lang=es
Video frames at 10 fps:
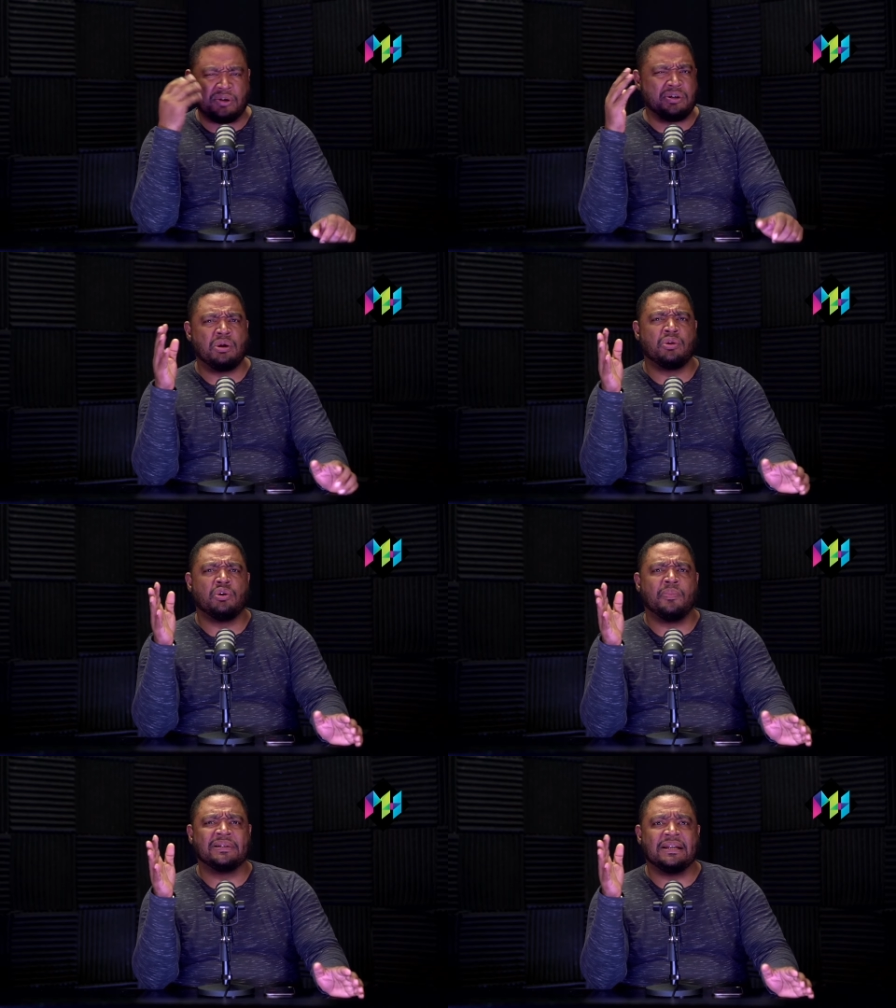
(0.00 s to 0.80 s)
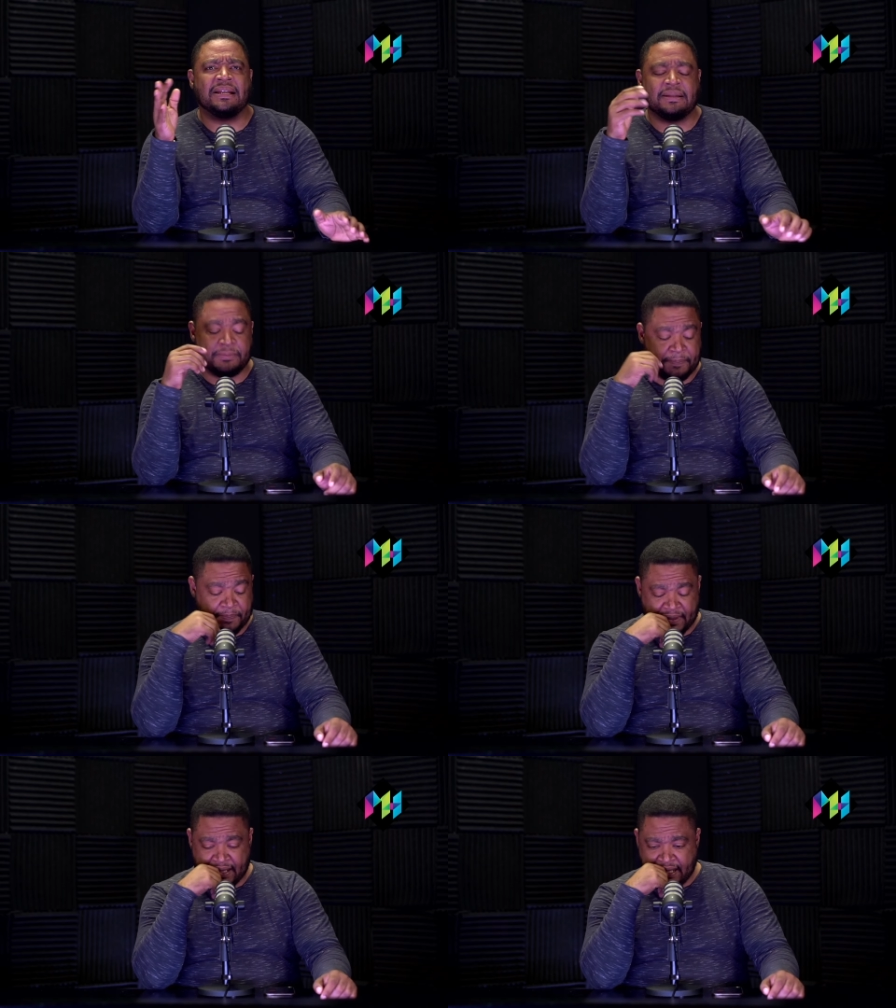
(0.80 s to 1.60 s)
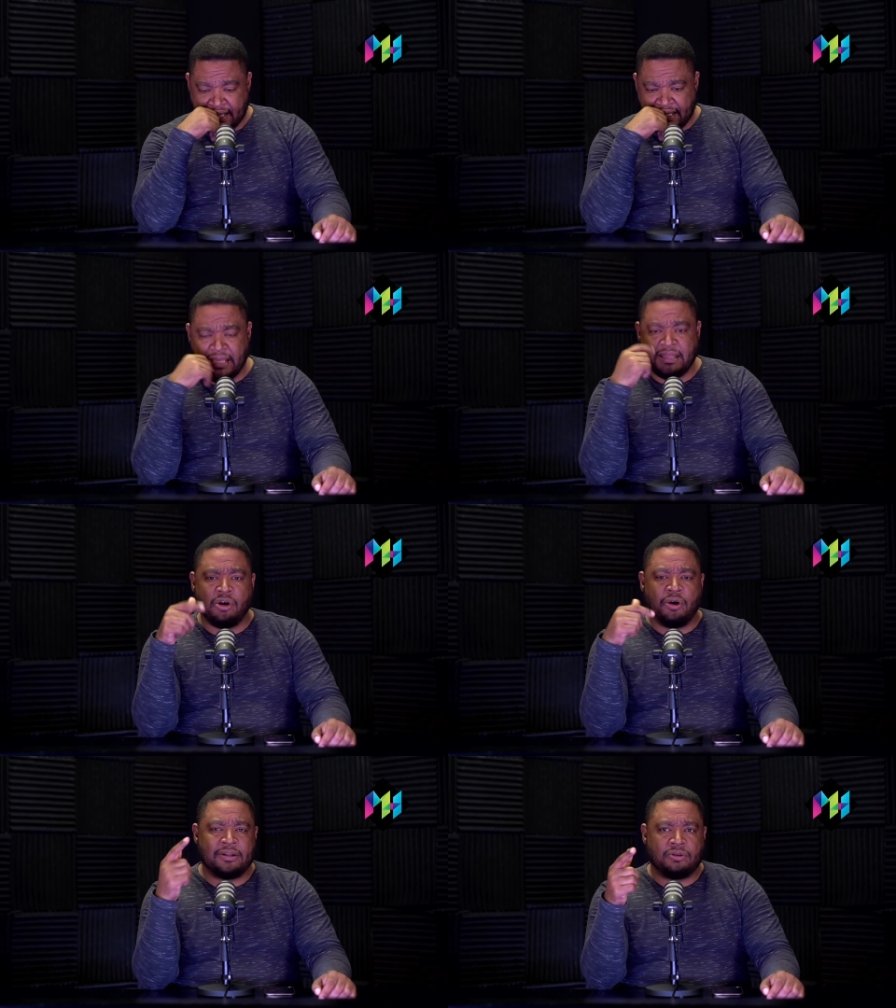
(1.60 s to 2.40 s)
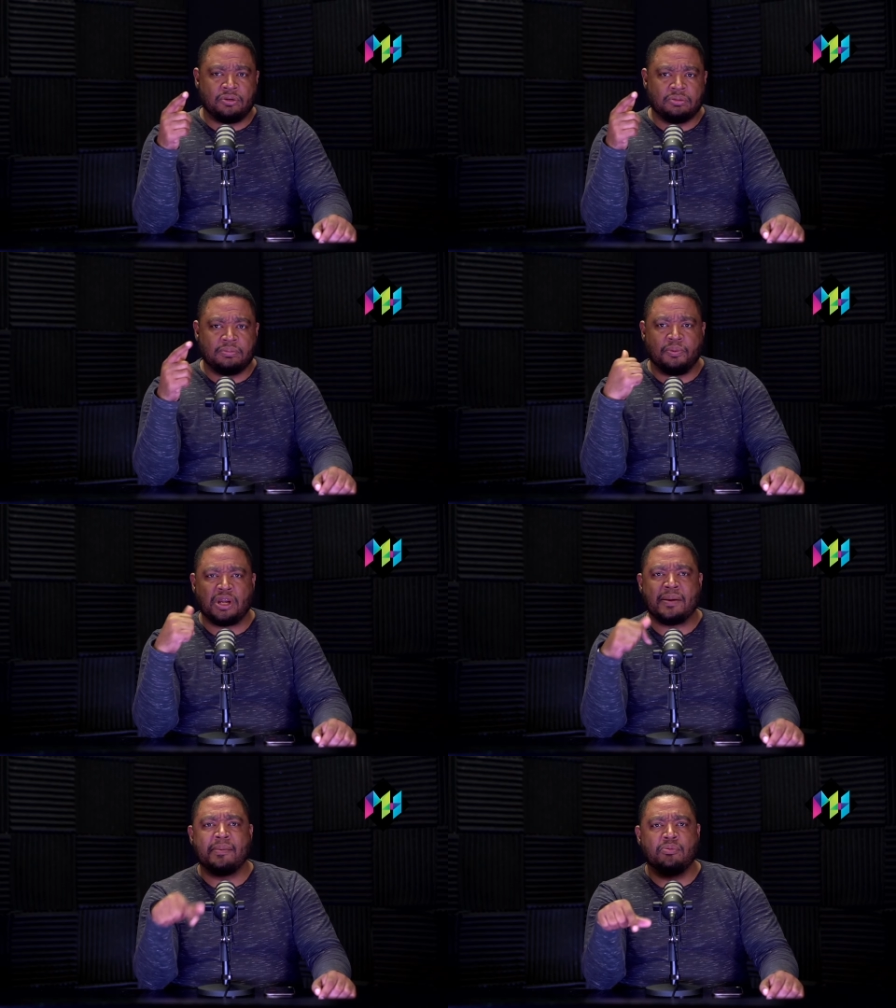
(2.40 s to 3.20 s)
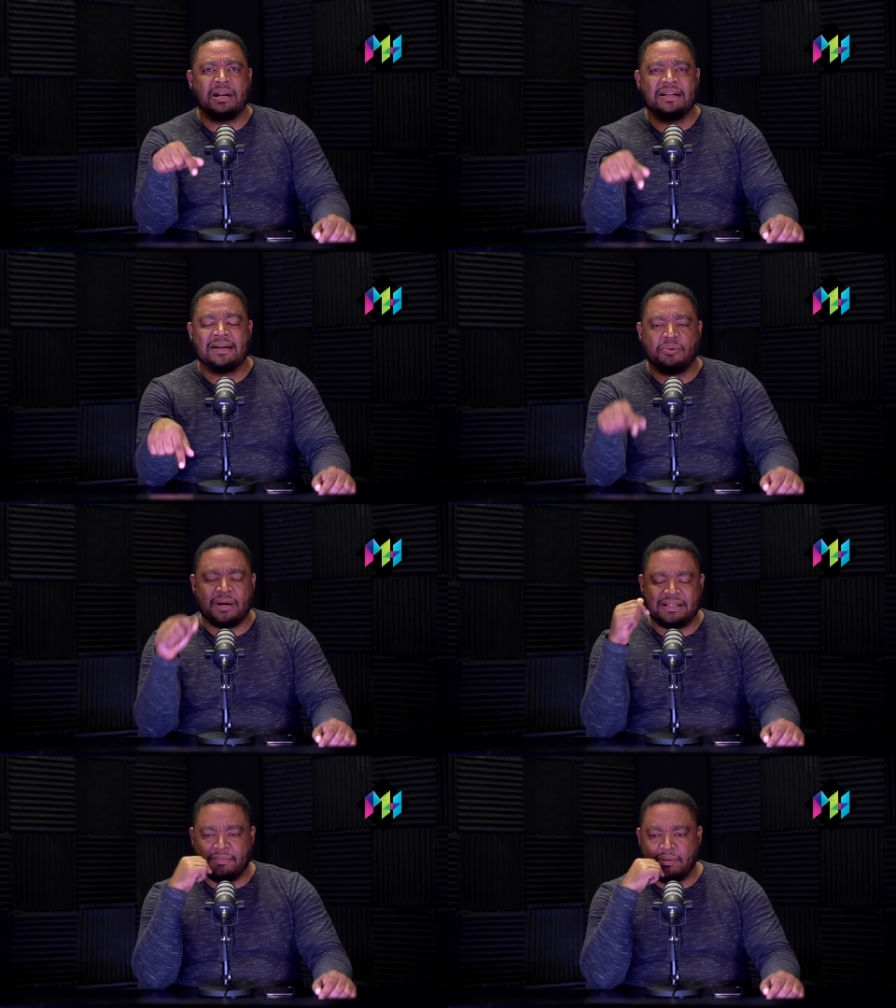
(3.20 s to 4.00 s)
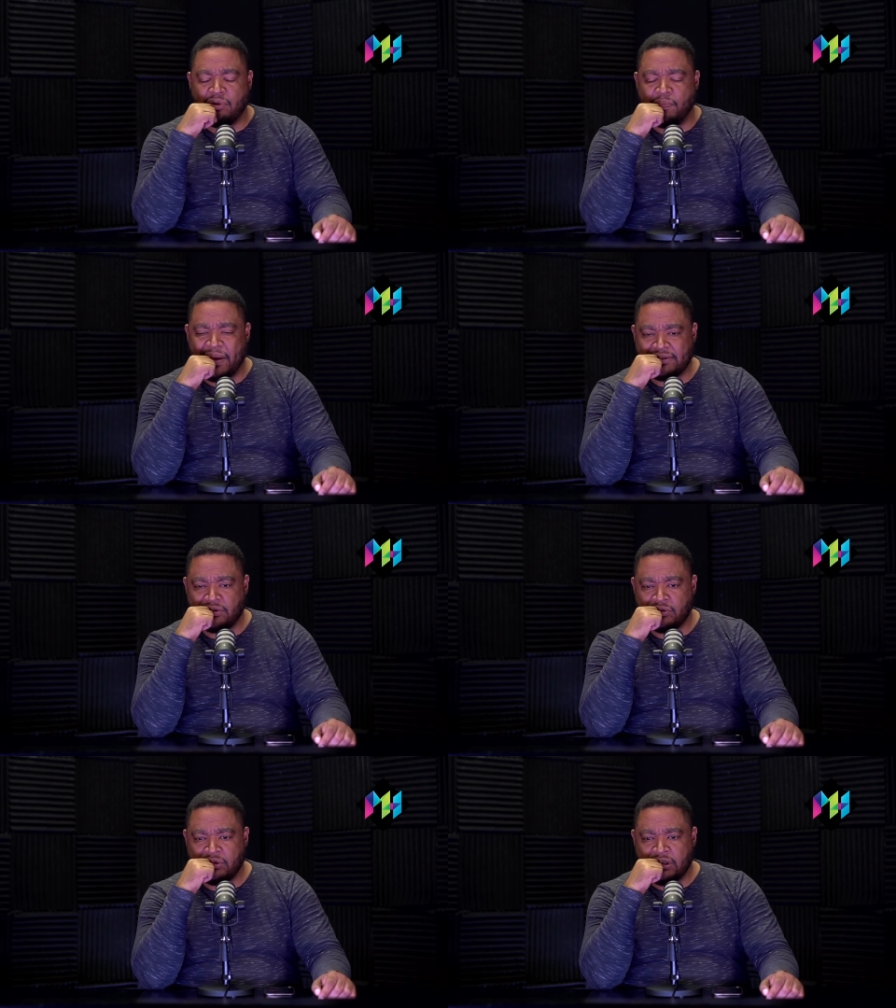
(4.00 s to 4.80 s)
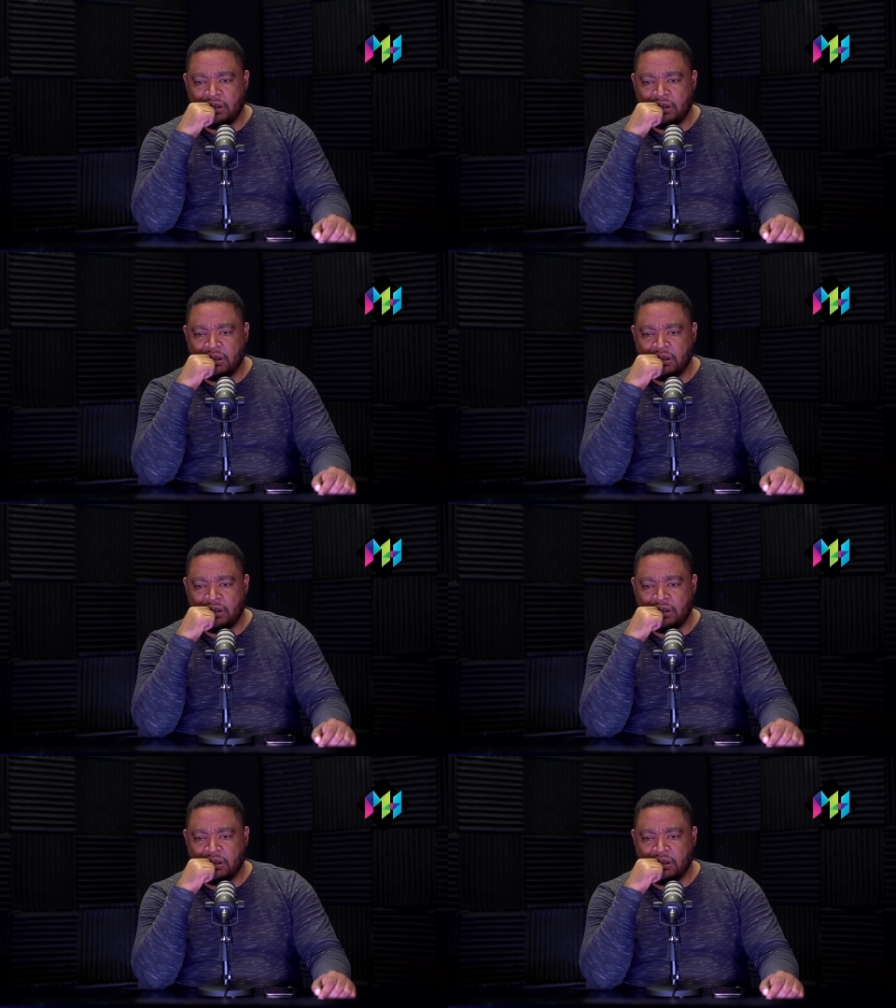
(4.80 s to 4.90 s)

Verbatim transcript: Carolina lo dejó pataleando. Y digo esto porque habíamos analizado en este mismo espacio